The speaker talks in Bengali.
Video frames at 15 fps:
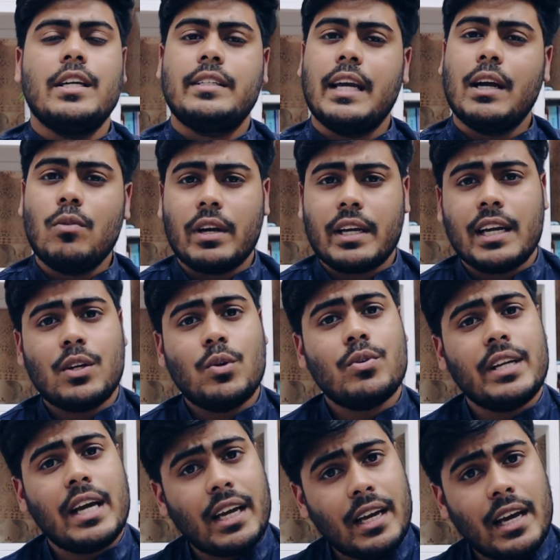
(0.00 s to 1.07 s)
সেগুলোকে একটু
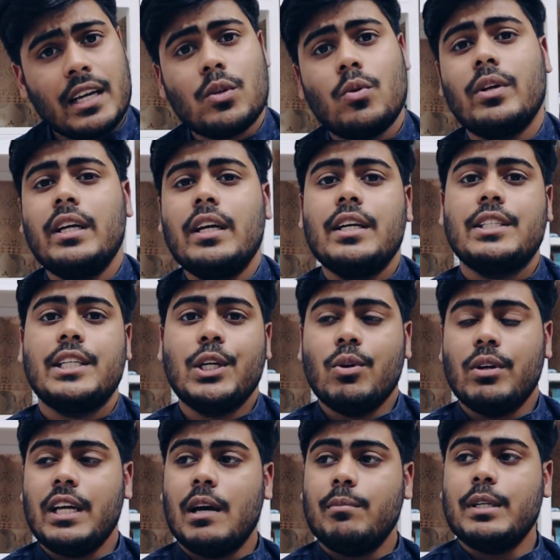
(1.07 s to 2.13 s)
টেক কেয়ার করি সেগুলো
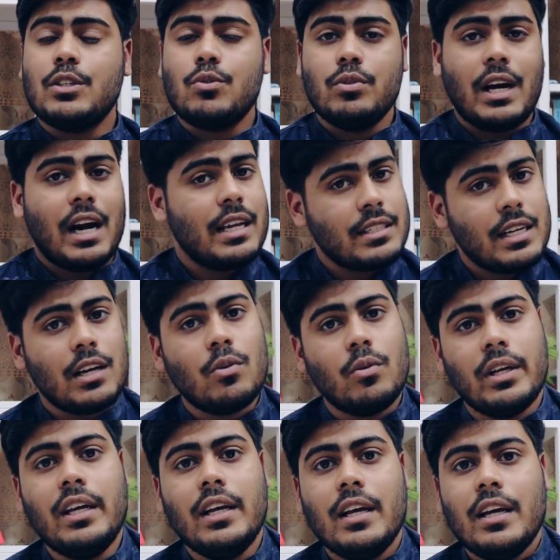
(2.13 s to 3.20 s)
নিয়ে আমি একটু নাড়াচাড়া
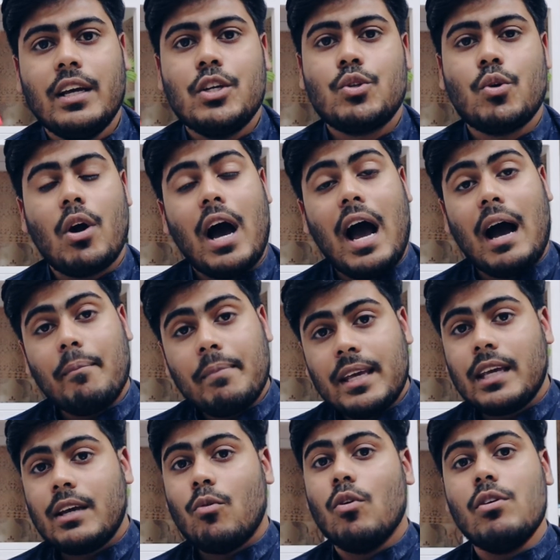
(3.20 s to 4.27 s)
করি সো আমি
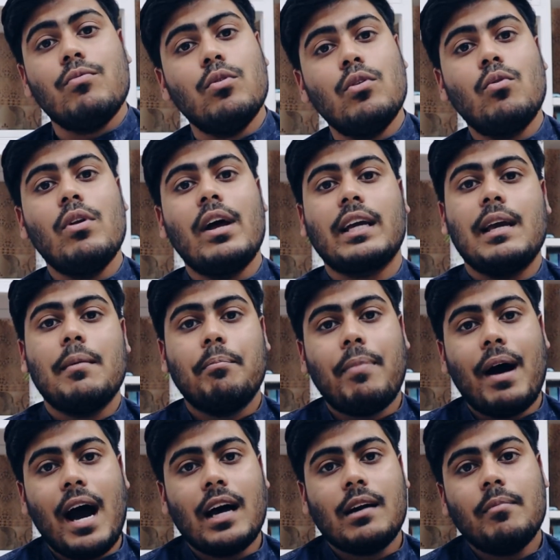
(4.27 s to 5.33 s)
ওই ভুলগুলোকে
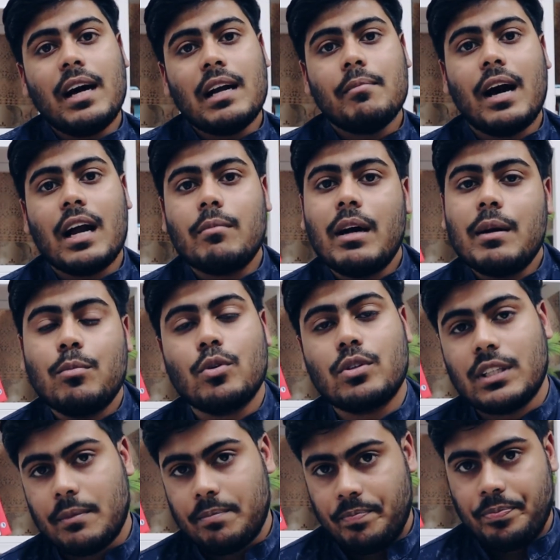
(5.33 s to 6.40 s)
বারবার বারবার
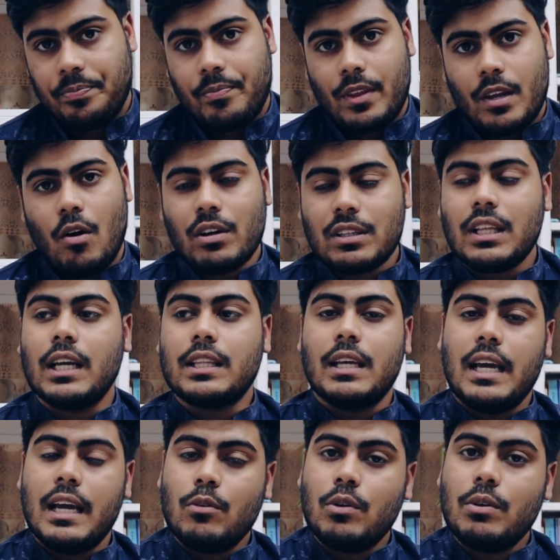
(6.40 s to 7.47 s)
পড়তাম অর্থাৎ
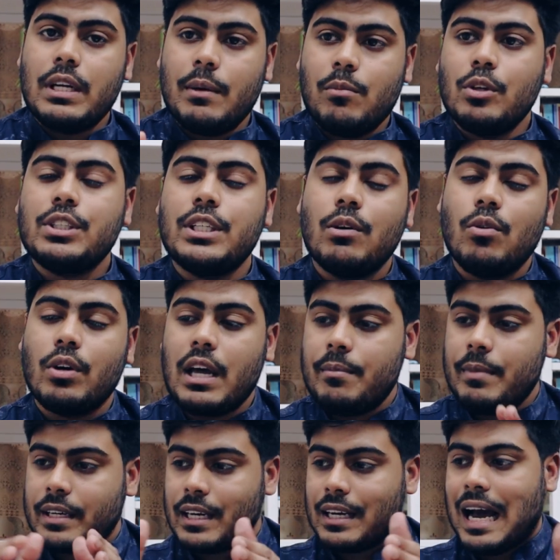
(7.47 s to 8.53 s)
এগুলো এবং সেগুলোকে
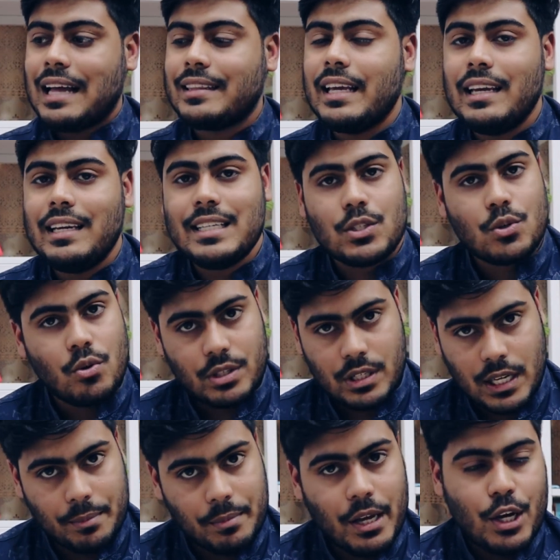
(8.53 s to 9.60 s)
আমি একটা খাতায় লিস্ট
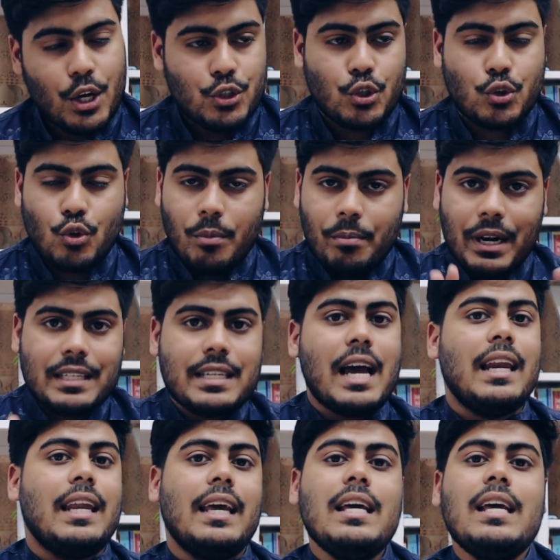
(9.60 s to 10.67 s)
করছিলাম সো তোমরা
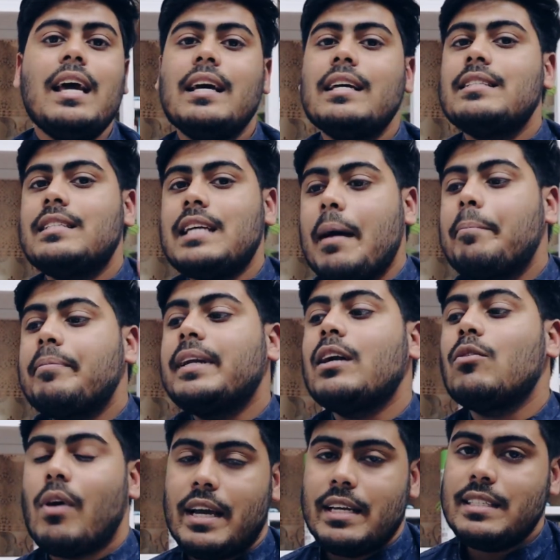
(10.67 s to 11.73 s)
চাইলে চ্যাপ্টার
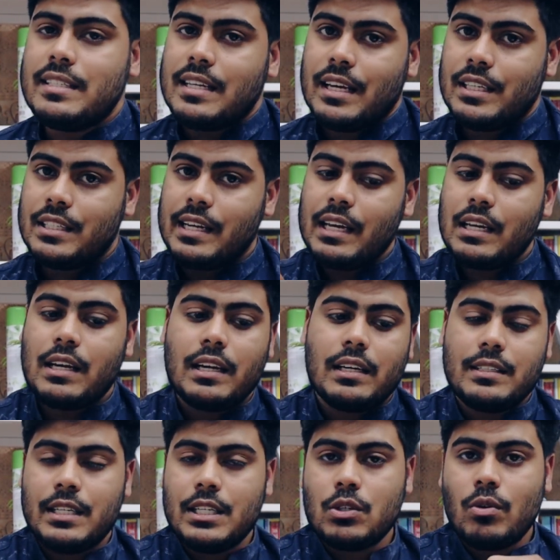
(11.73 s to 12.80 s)
ওয়াইজ সেই
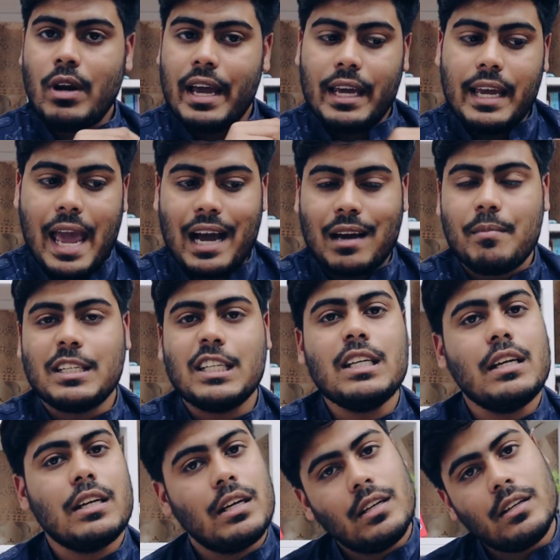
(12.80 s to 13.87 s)
জিনিসগুলো এই এক মাসে
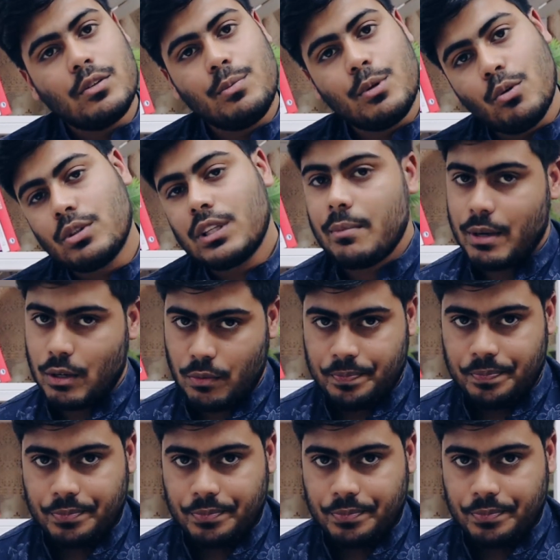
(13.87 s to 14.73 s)
তুমি করতে পারো